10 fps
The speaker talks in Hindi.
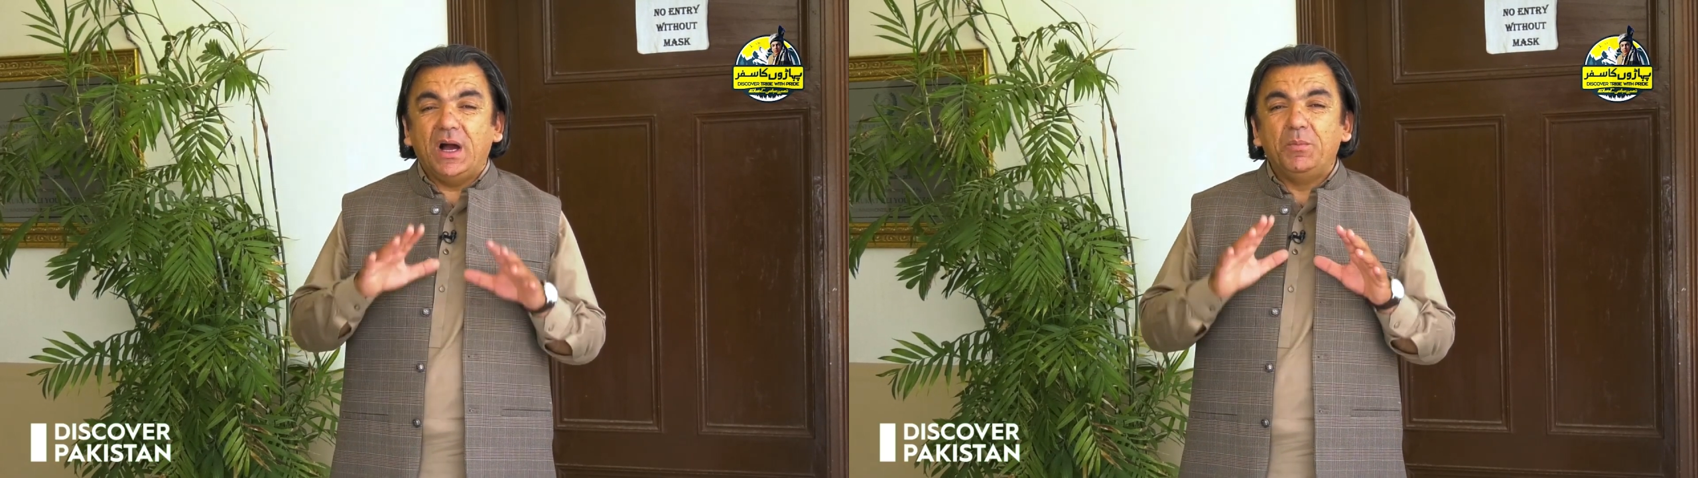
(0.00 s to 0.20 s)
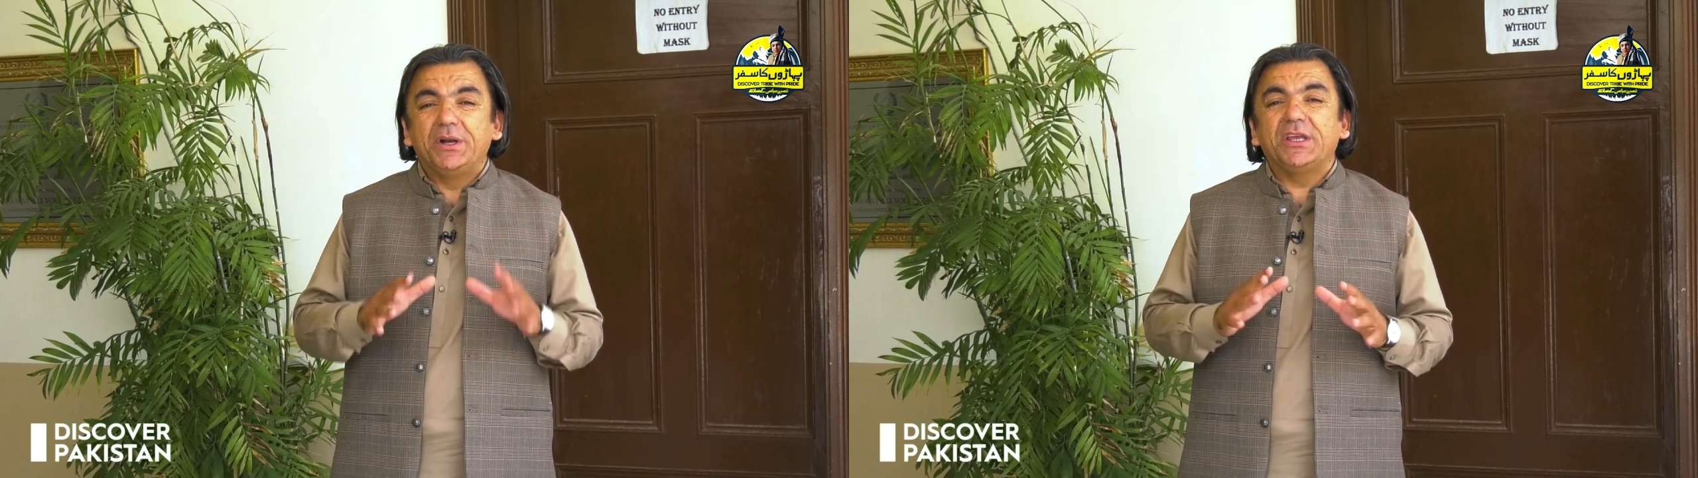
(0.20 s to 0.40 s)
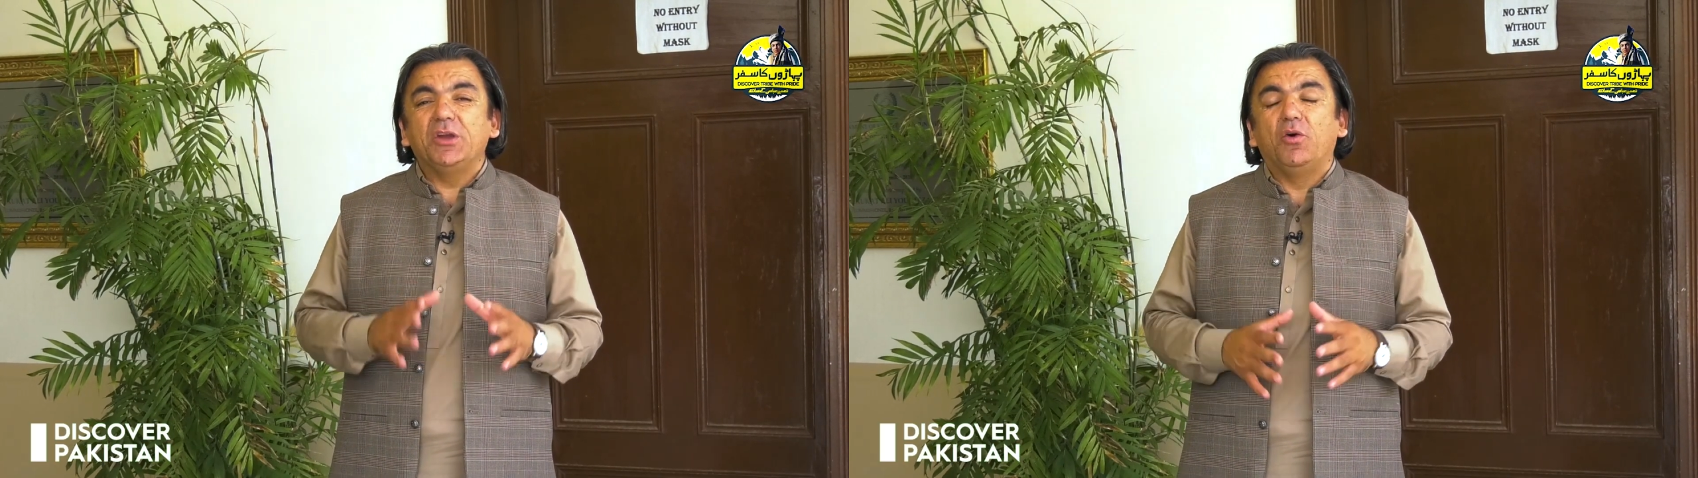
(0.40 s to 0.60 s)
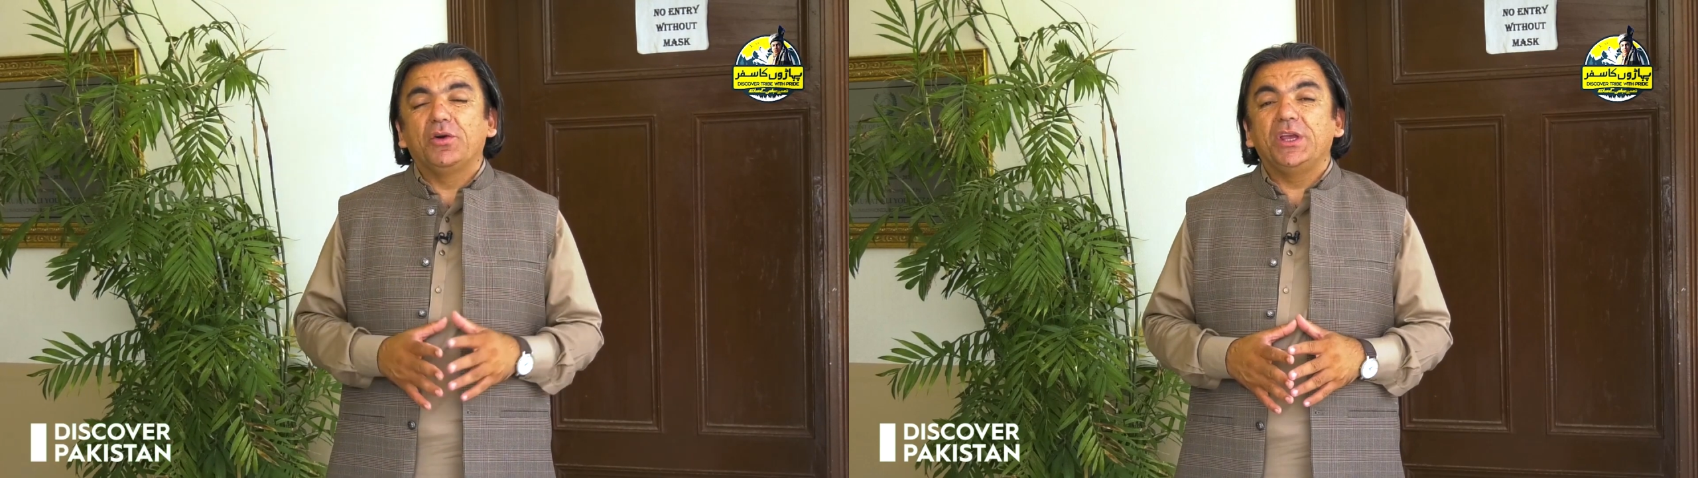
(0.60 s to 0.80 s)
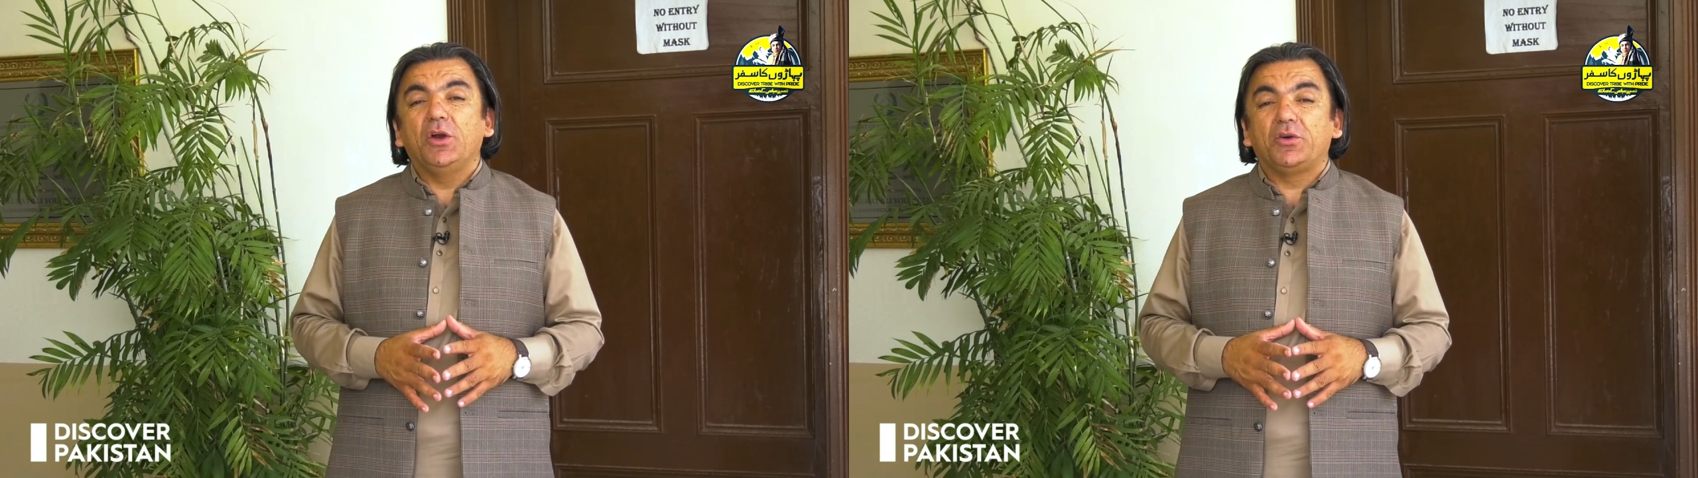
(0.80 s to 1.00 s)
अमन की
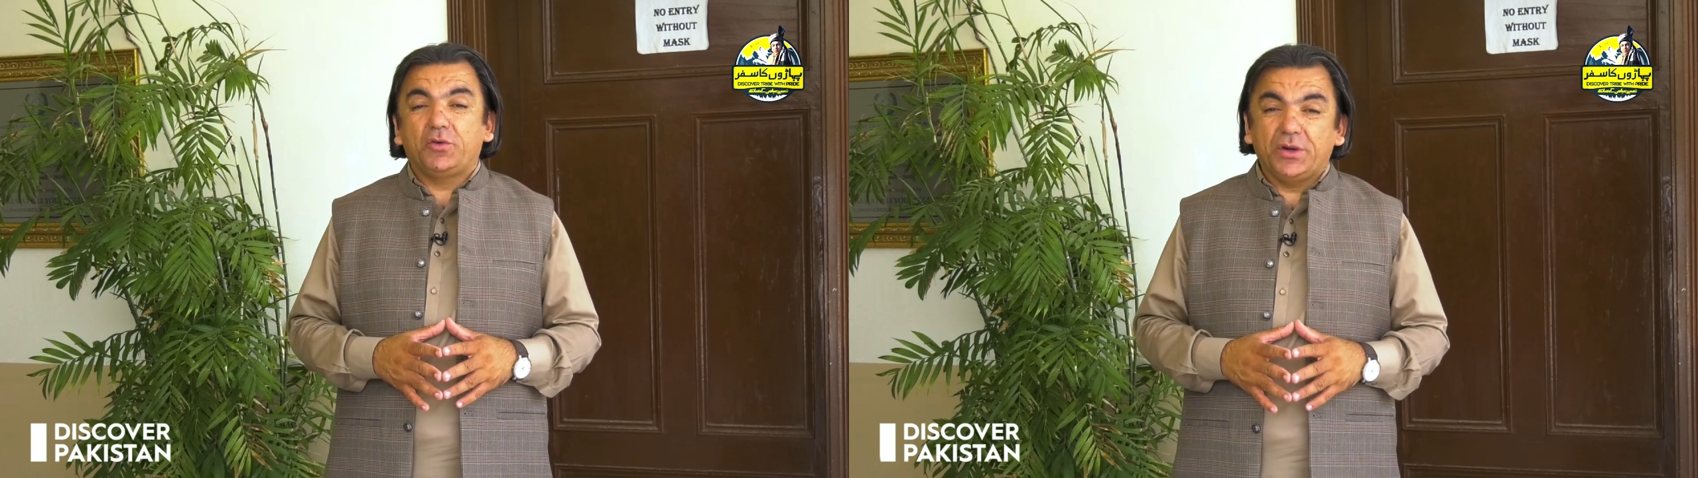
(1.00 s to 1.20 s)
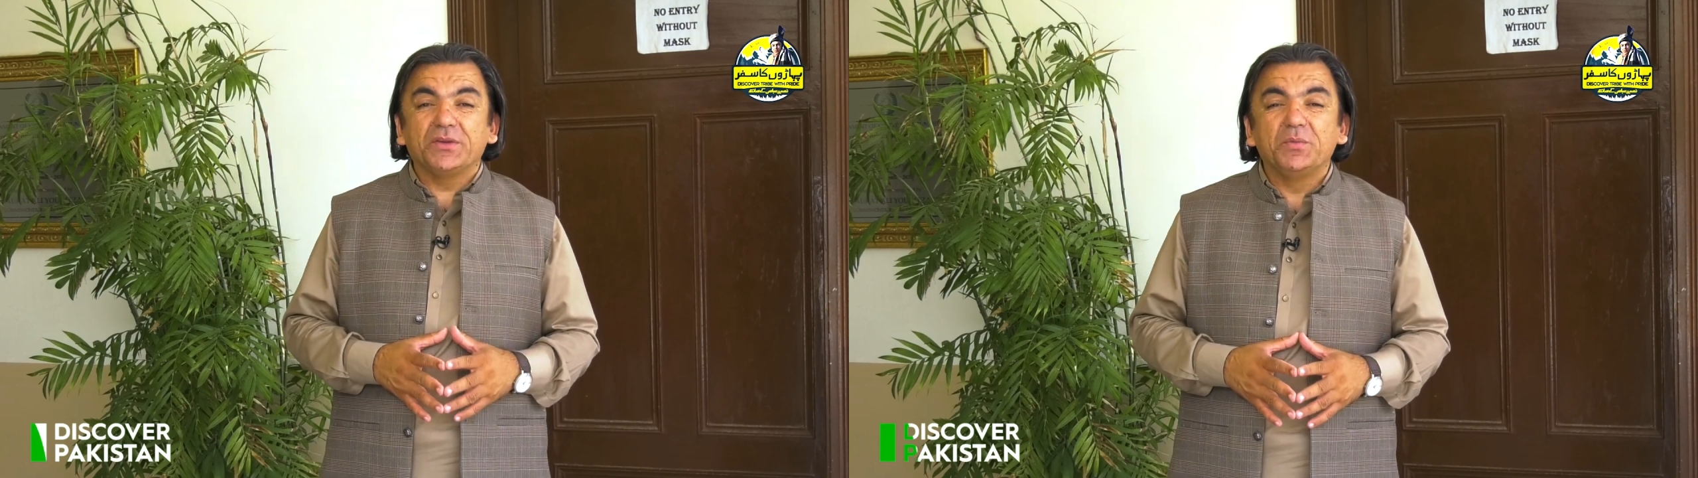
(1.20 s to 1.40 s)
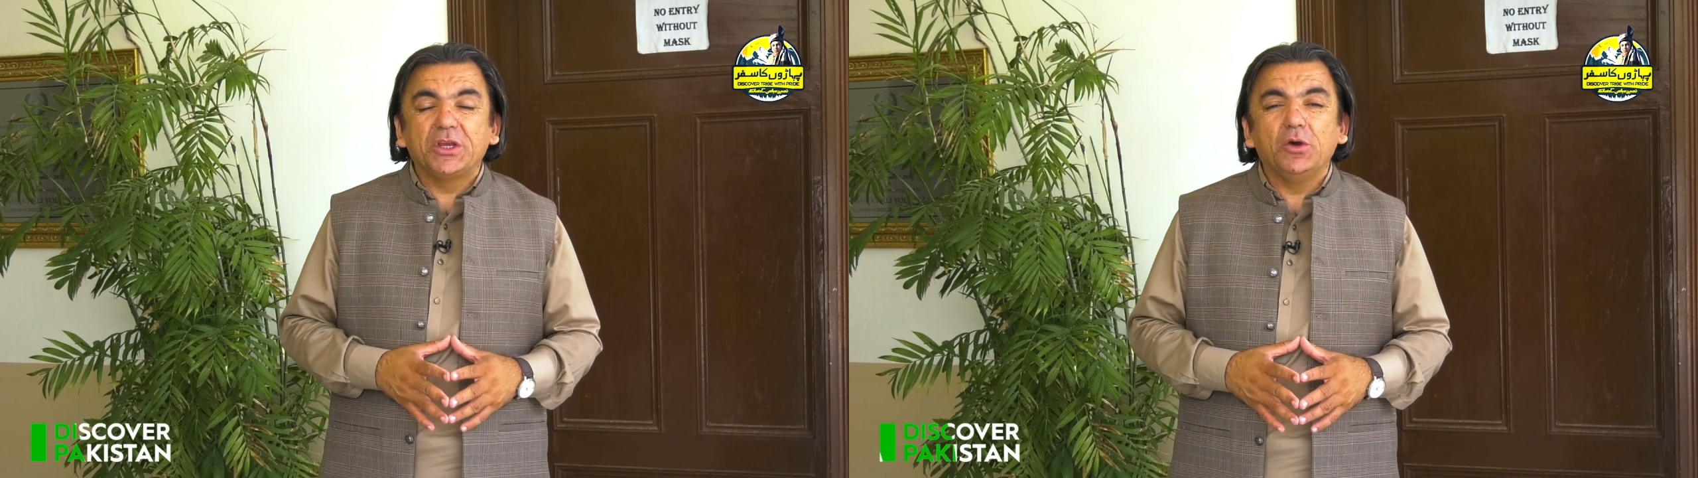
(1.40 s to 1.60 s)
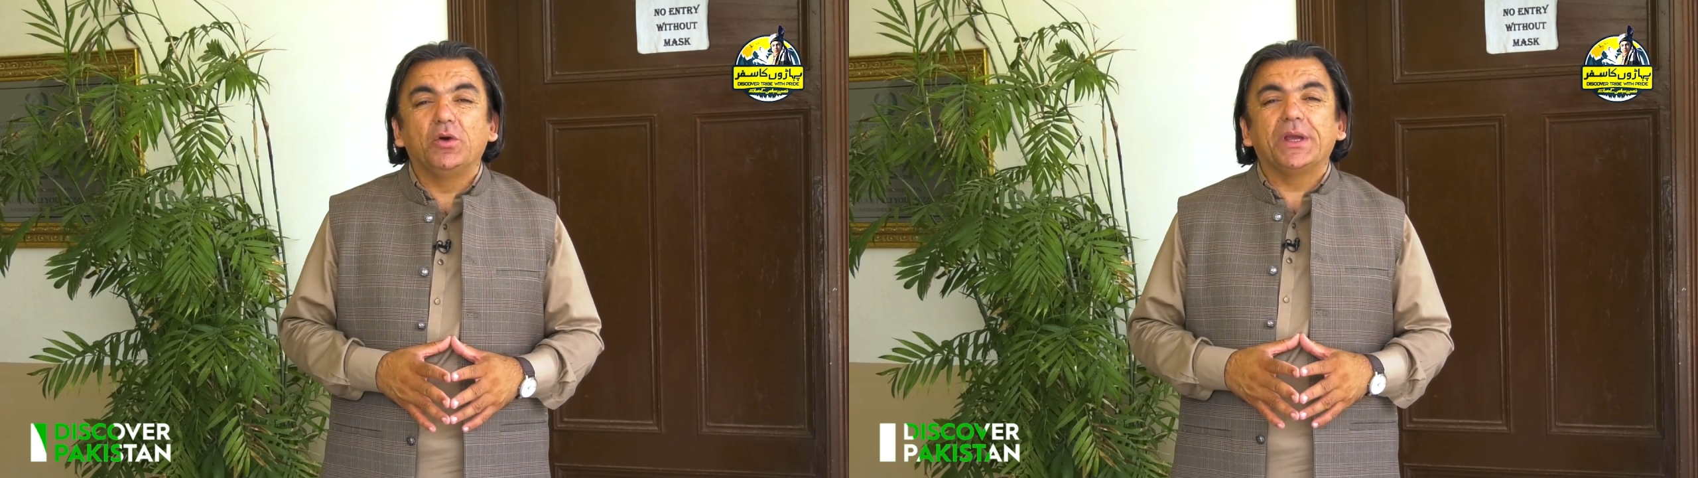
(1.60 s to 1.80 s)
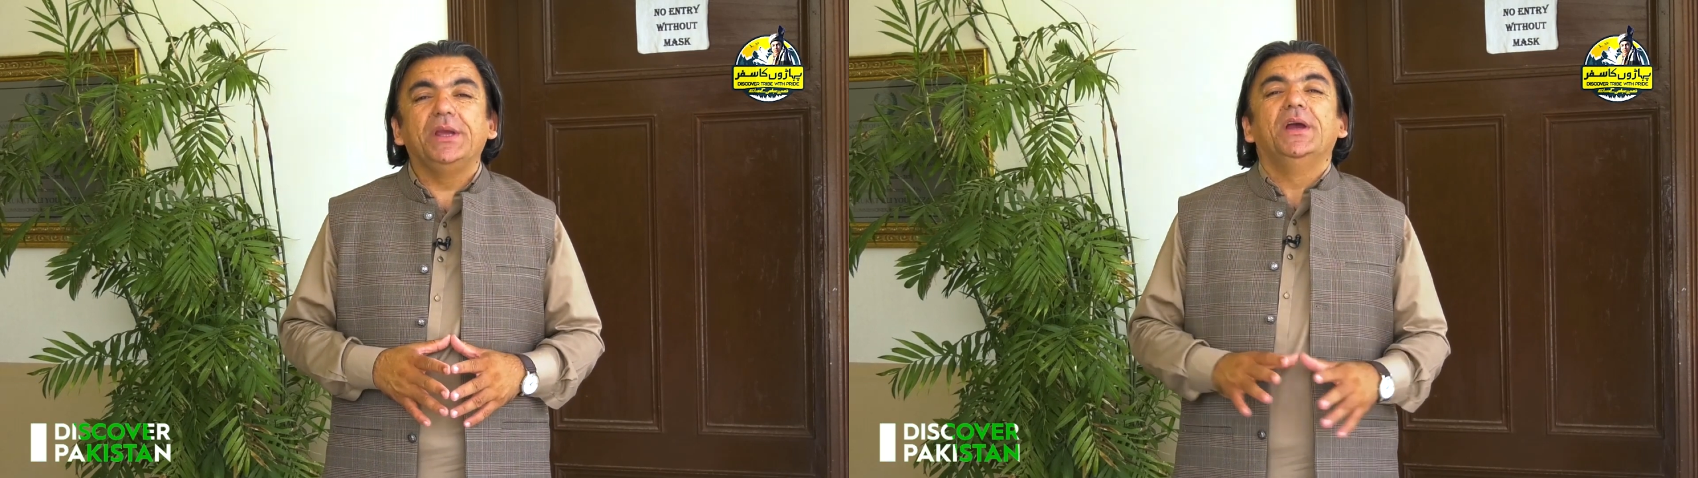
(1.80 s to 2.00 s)
होगी और टूरिज़म की
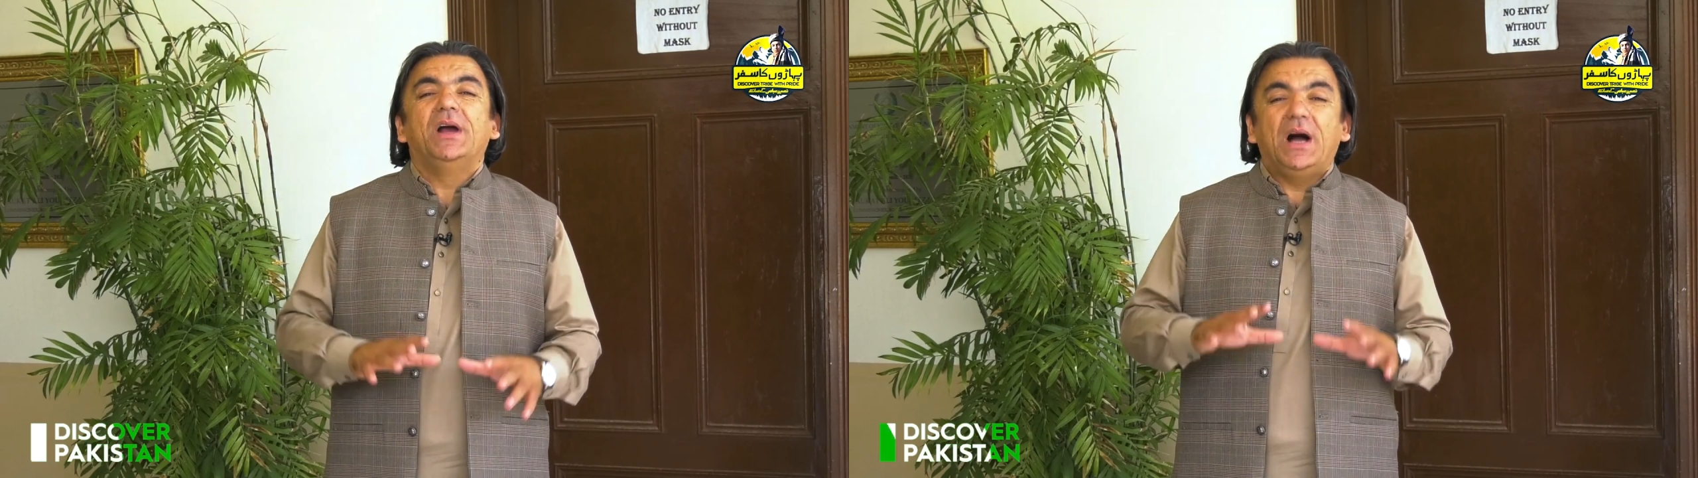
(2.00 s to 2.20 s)
होगी